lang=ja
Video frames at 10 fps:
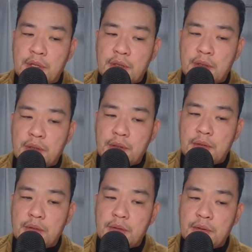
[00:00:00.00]
は
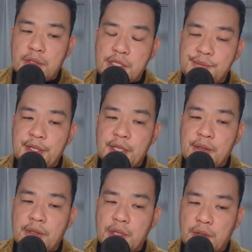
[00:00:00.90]
説明でき
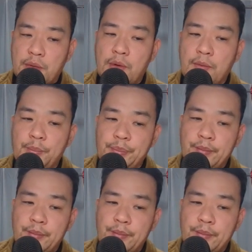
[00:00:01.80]
るんだけど